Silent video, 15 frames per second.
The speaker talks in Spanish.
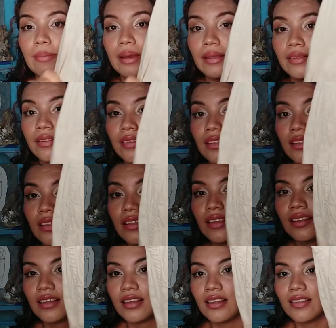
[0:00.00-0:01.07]
vean,
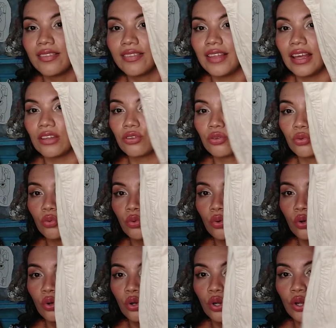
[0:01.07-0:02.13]
de azul.